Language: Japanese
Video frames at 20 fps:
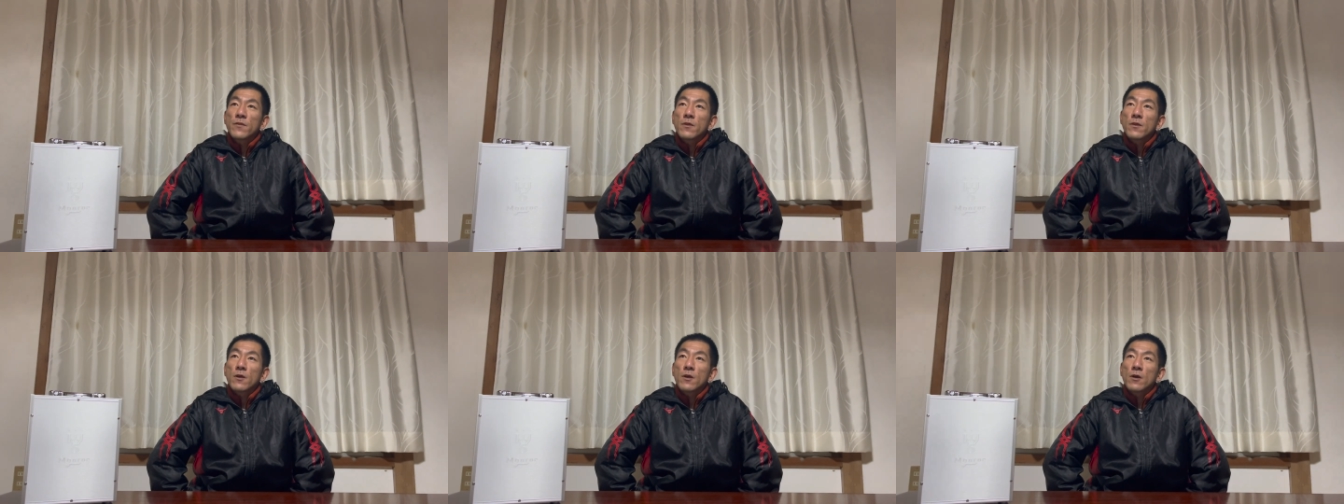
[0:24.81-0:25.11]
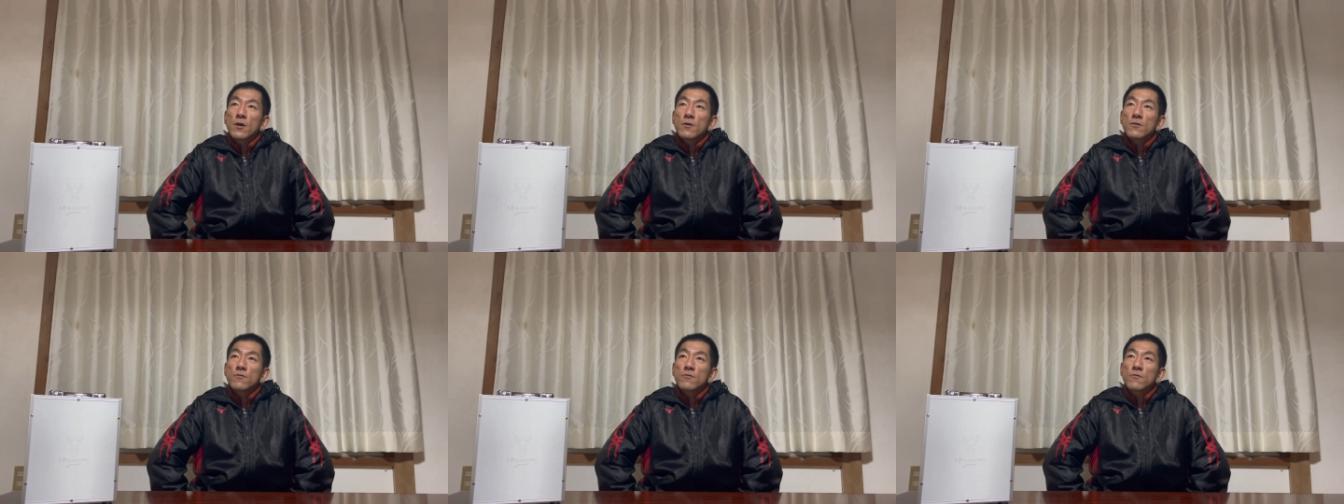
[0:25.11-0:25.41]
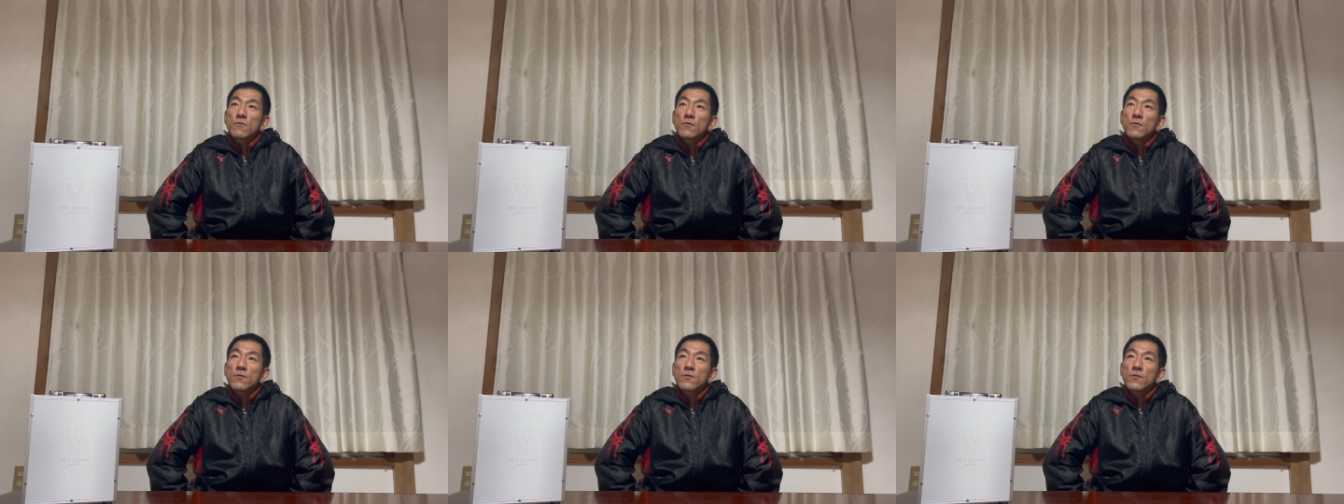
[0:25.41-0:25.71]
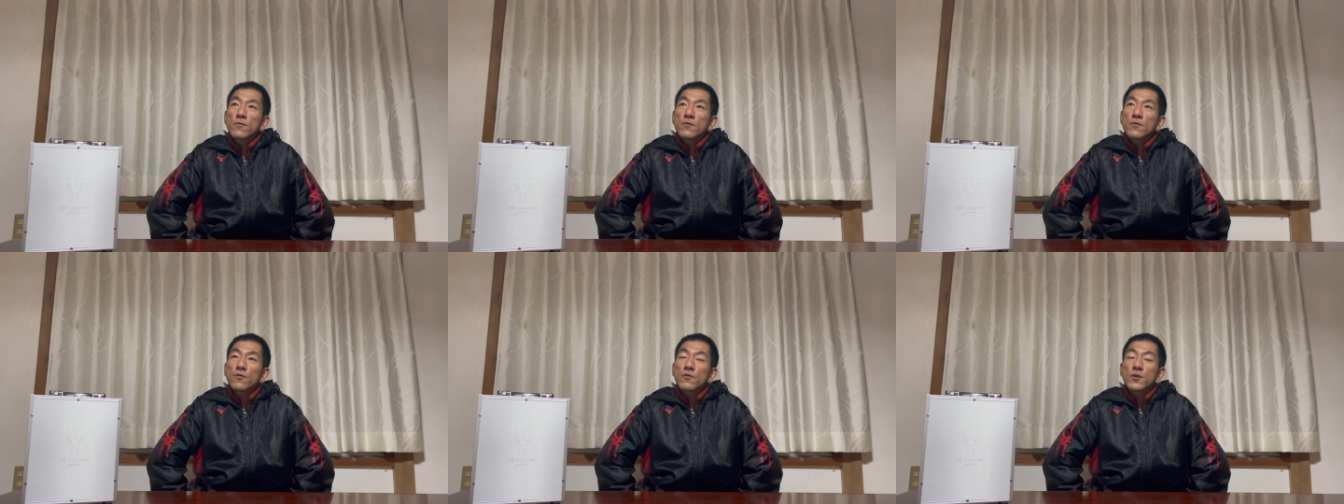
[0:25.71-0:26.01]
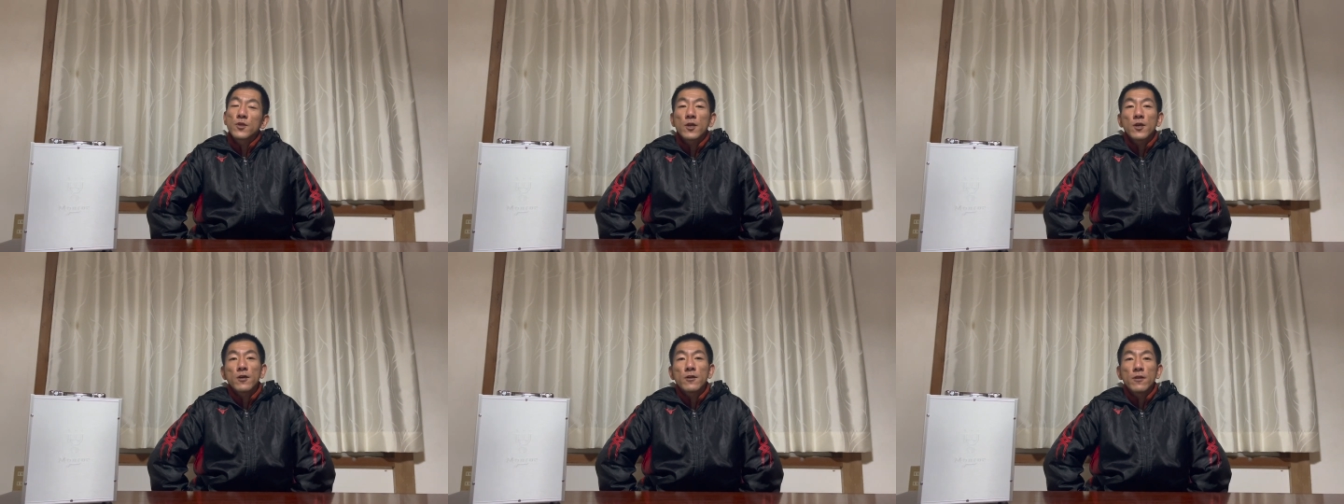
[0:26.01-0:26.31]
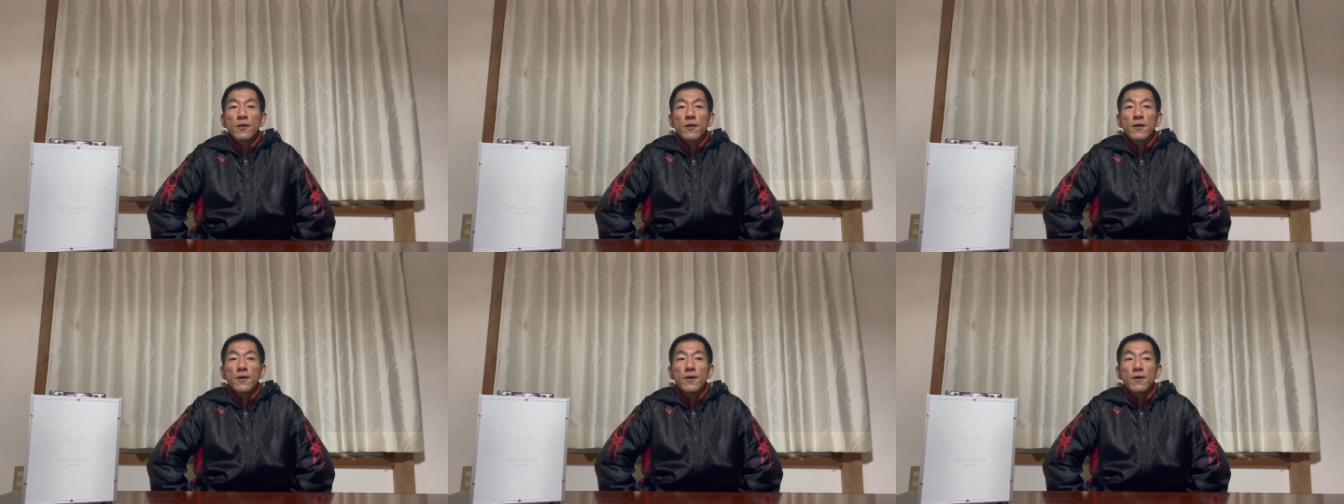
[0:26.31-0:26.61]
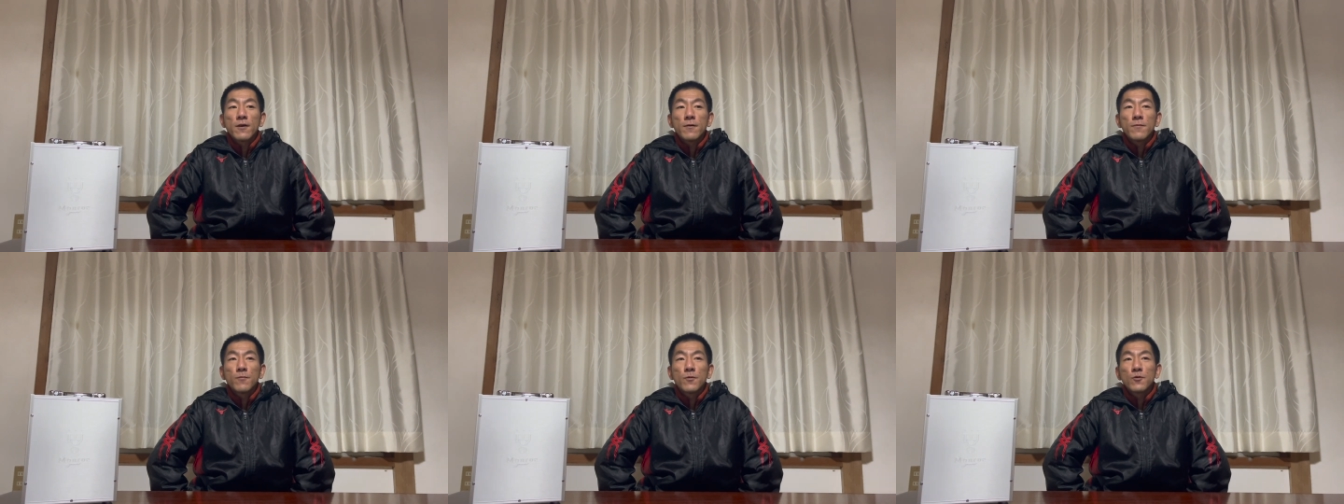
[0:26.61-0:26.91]
いやその女性が
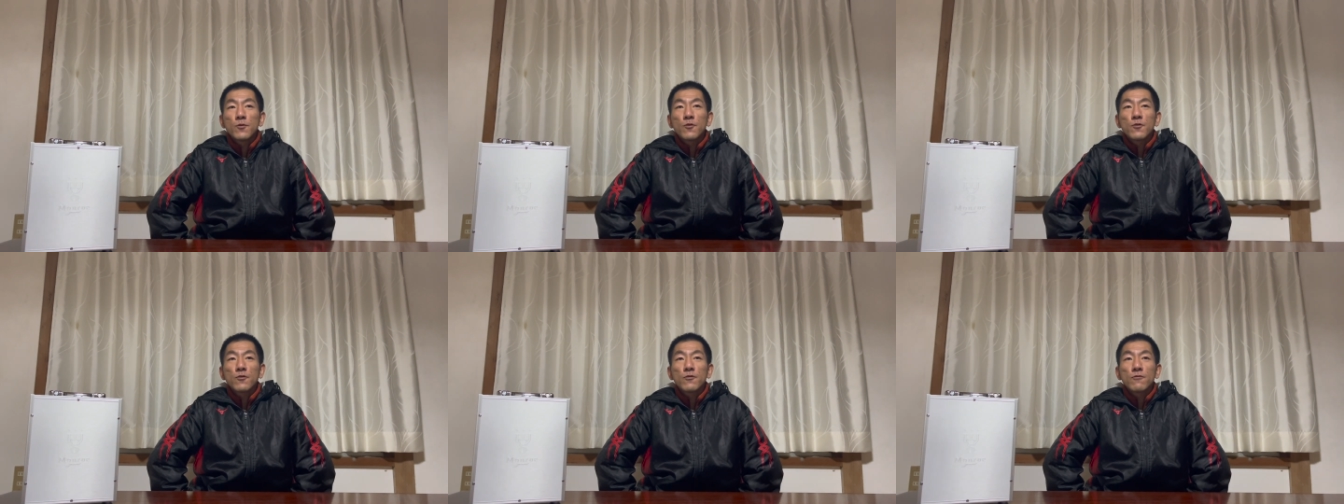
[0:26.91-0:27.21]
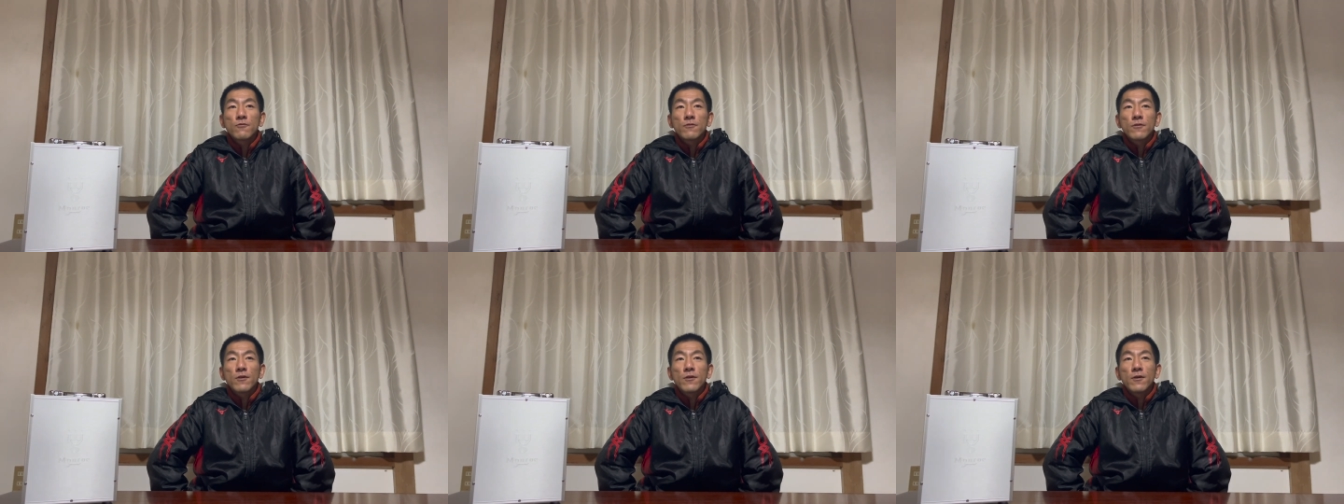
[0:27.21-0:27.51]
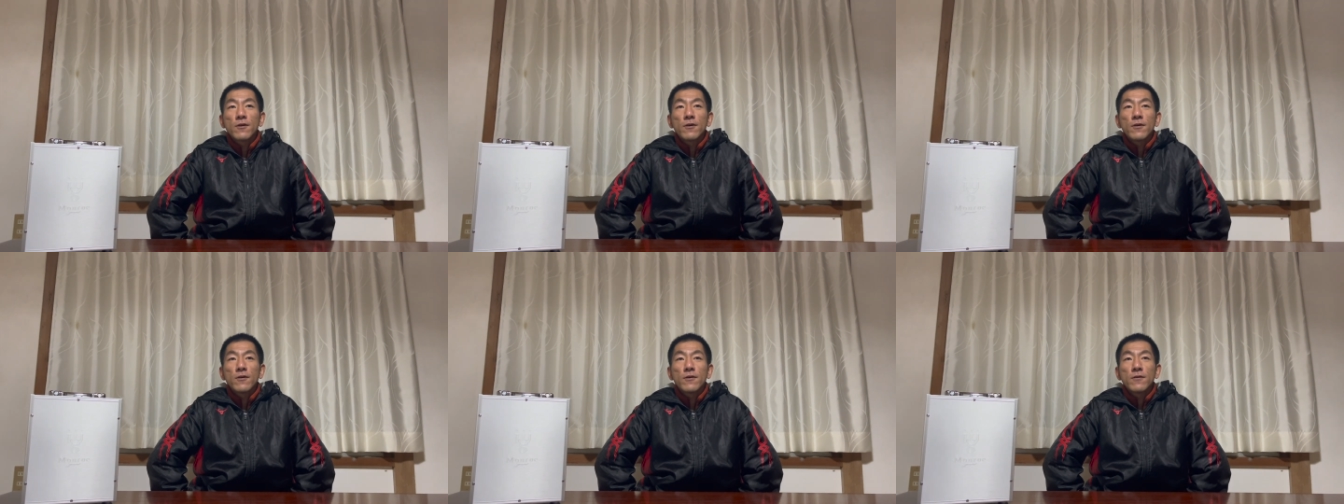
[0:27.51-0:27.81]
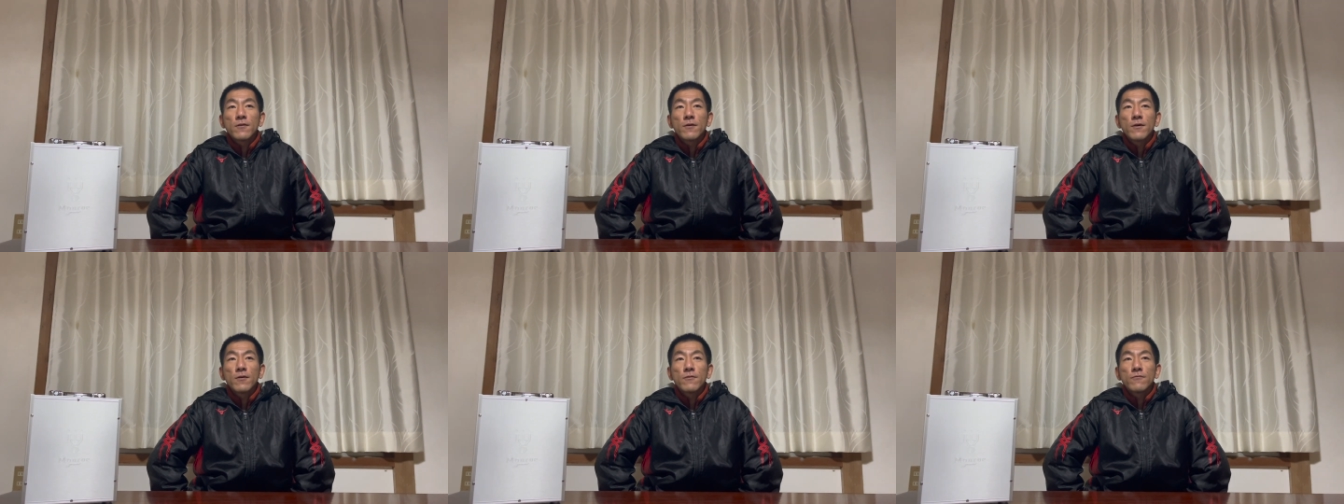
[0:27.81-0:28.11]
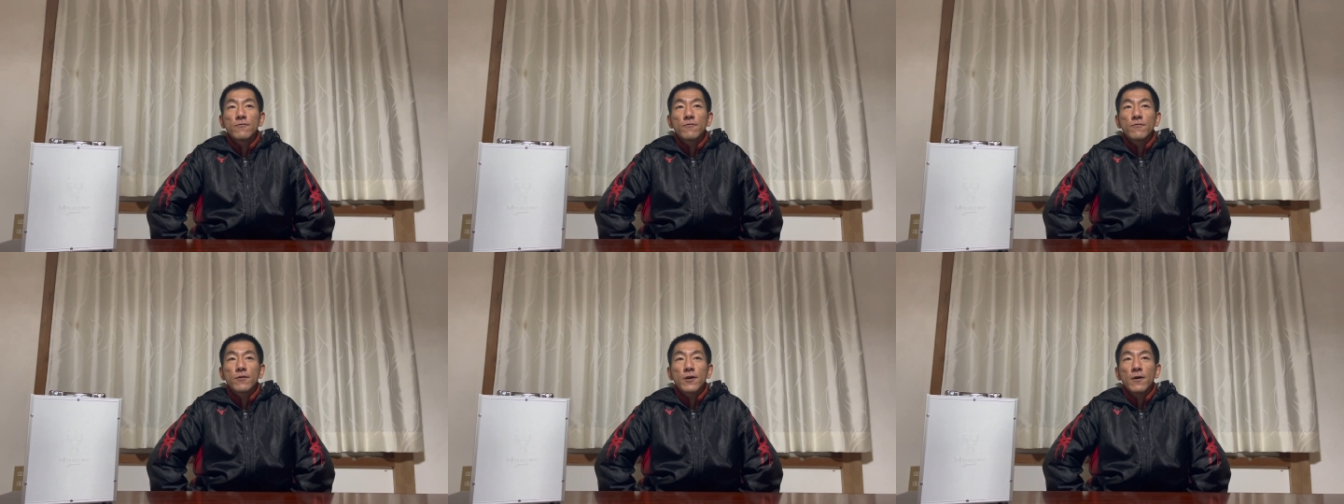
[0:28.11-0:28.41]
ねものすごくねあの、